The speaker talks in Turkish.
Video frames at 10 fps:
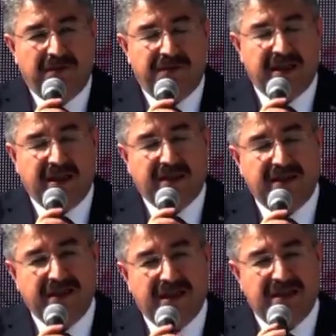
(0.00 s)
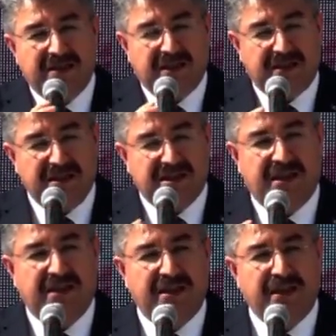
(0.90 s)
ve yakın gelecekte
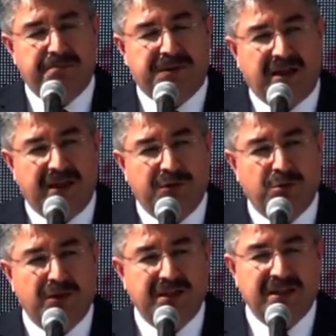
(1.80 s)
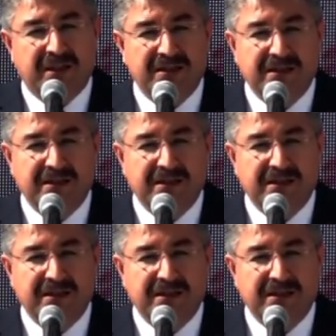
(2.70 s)
inşallah hep şahit olacağız.